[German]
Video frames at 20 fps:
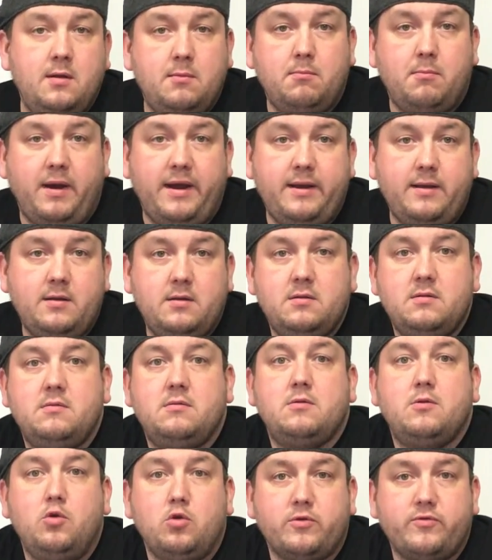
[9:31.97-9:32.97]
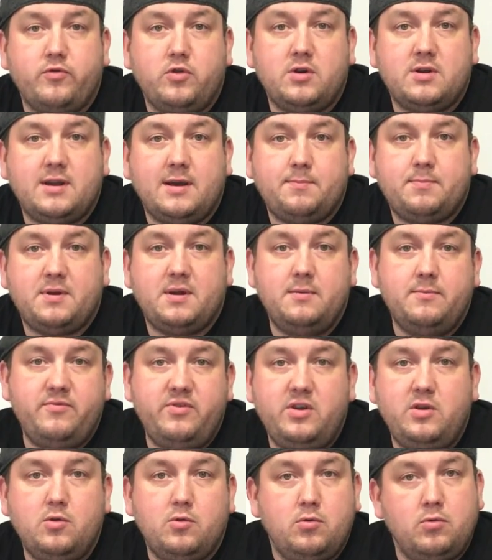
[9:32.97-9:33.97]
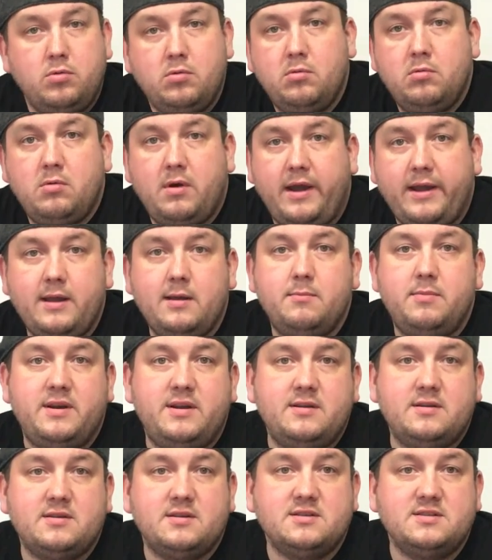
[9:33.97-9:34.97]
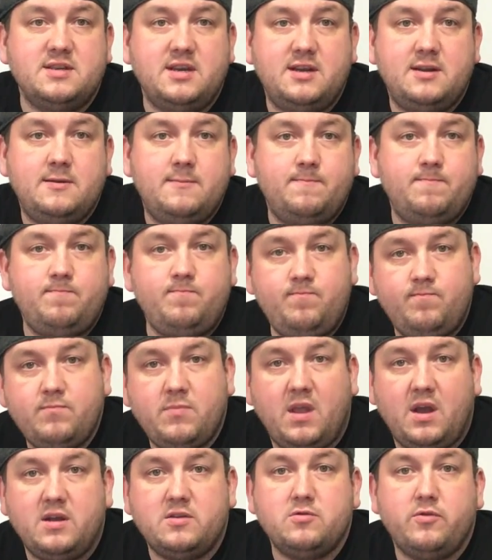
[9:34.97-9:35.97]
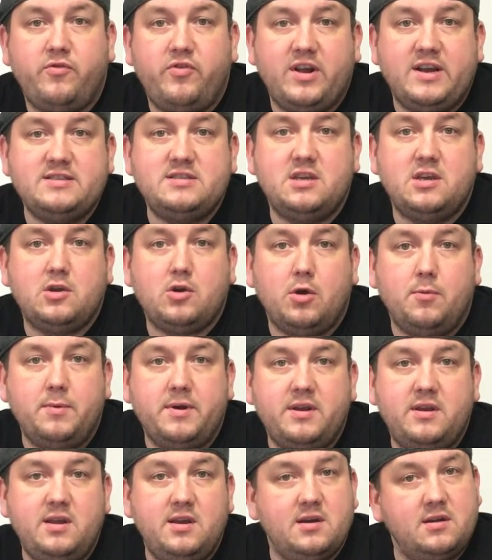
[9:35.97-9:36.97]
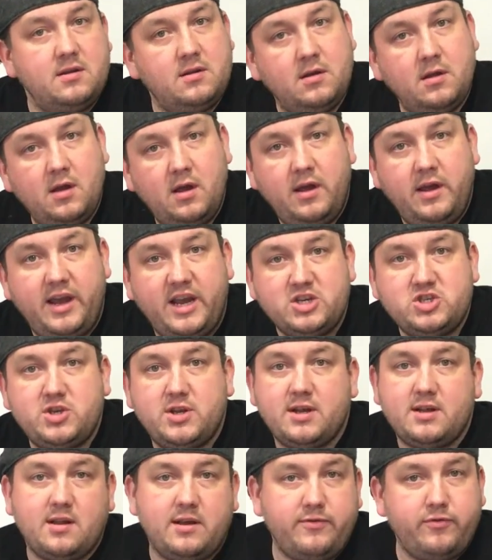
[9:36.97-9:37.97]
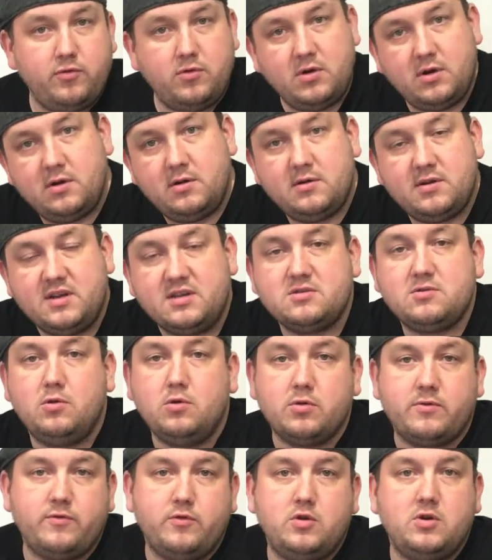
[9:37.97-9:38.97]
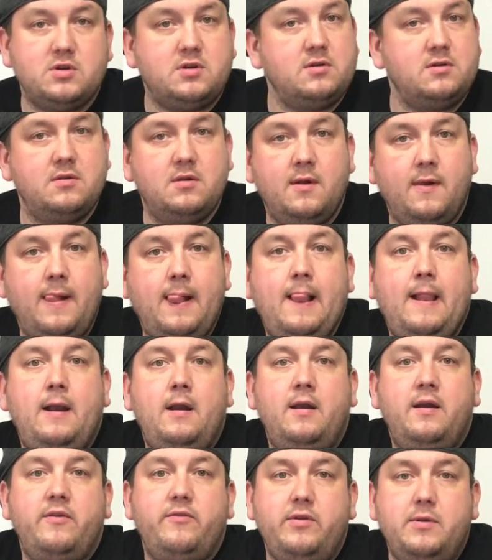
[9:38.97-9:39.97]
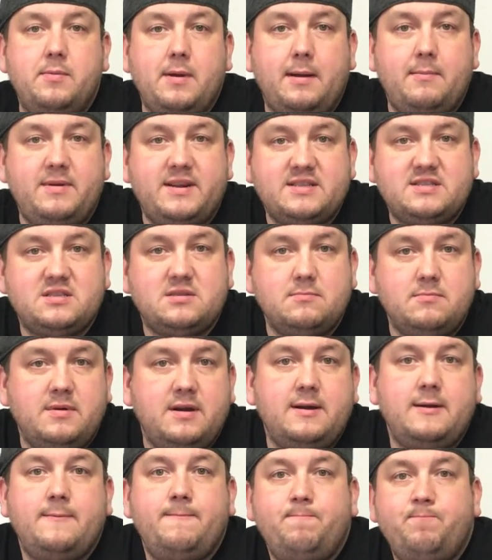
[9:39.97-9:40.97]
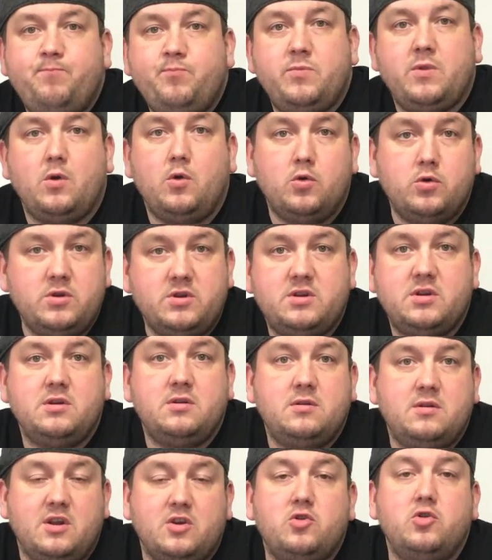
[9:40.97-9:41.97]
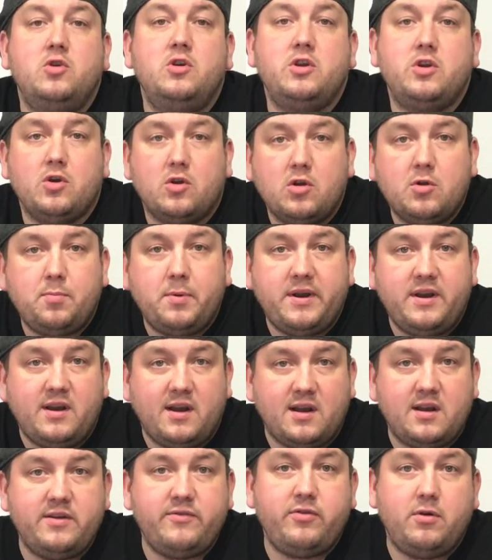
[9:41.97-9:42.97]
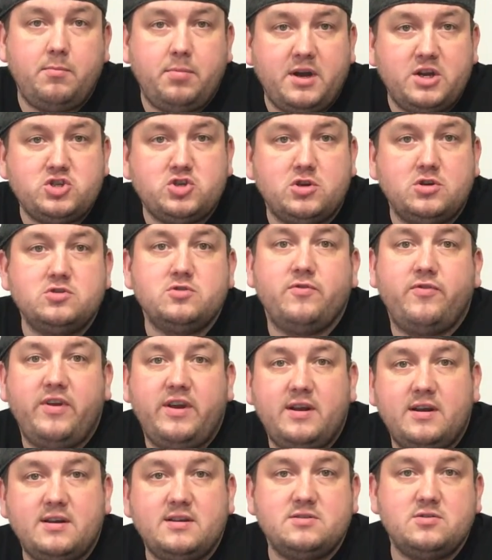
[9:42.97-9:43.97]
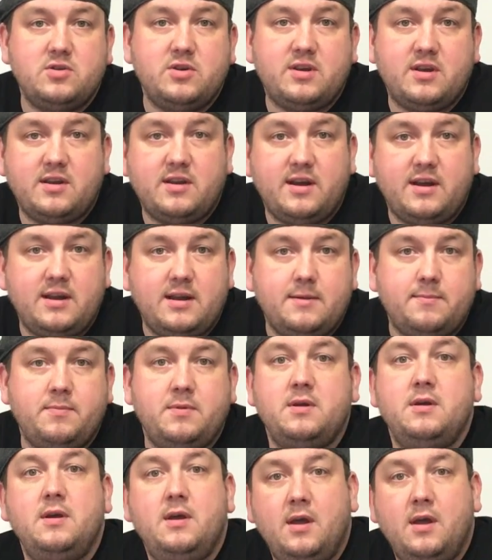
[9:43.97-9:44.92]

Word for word: Mein Codewort habt ihr im Video eingeblendet gesehen. Also fleißig kommentieren, Hashtag davor, das Codewort. Wie beim letzten Mal, und natürlich auch noch bei den anderen vorbeischauen, sofern ihr das noch nicht getan habt.